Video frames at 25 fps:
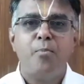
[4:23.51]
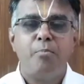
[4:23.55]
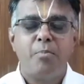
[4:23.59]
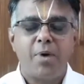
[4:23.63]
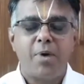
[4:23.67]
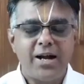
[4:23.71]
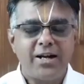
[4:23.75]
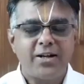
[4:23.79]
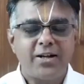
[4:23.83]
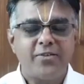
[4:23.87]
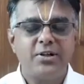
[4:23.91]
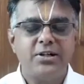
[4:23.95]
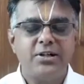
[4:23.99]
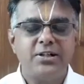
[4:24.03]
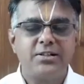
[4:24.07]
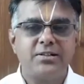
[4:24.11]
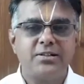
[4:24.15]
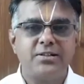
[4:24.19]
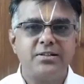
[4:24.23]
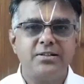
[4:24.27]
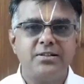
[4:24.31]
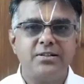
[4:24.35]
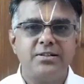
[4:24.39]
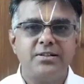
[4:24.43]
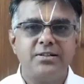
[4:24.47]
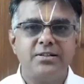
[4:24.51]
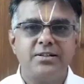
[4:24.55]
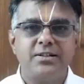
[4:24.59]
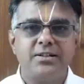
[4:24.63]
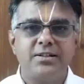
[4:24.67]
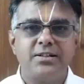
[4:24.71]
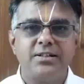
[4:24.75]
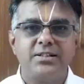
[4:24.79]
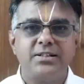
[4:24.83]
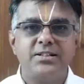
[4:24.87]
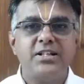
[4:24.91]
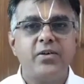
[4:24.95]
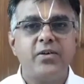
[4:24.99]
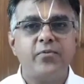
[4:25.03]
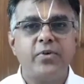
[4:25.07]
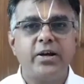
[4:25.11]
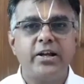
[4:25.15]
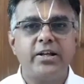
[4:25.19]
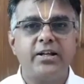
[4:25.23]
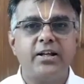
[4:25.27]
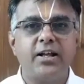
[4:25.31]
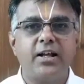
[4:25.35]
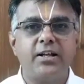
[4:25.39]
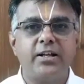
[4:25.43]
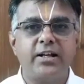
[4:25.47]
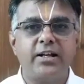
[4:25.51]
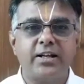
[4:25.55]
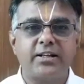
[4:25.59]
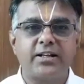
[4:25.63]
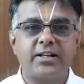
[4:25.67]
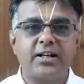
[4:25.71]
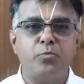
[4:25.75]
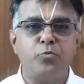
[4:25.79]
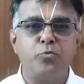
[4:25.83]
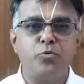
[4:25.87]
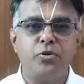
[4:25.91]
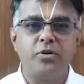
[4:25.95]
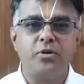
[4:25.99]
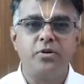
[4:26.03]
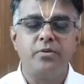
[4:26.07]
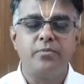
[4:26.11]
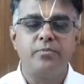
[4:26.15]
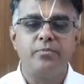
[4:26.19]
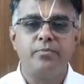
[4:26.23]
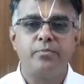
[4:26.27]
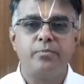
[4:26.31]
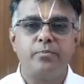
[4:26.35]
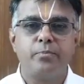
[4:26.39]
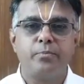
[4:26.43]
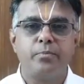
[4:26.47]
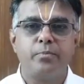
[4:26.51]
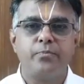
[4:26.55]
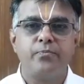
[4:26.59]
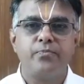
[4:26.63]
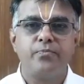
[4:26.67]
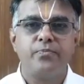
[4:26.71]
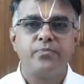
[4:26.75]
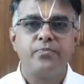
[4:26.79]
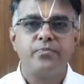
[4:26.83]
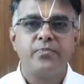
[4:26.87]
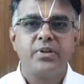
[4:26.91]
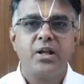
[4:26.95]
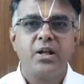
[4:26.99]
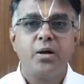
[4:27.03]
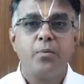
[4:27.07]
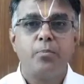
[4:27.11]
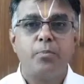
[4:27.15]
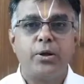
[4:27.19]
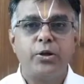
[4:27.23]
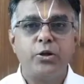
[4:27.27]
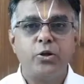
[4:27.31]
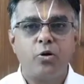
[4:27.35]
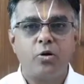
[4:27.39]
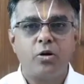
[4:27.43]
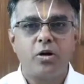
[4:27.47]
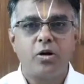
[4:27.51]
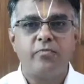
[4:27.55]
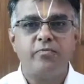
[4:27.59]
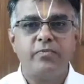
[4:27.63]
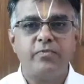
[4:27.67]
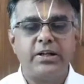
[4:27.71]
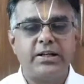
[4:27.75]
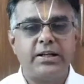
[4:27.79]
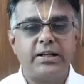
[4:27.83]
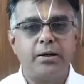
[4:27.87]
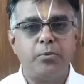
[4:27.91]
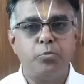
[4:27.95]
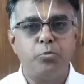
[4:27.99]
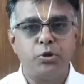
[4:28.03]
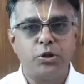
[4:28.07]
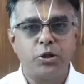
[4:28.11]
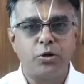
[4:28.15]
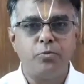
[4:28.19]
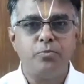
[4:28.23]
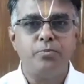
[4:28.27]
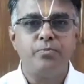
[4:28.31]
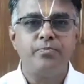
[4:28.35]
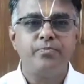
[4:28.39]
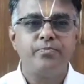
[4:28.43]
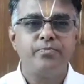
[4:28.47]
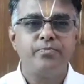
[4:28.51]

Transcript: மாணவர்களுக்கு செவ்வாயினால் ஏற்றம் உண்டு பதினோராம் வீட்டில் புதனும்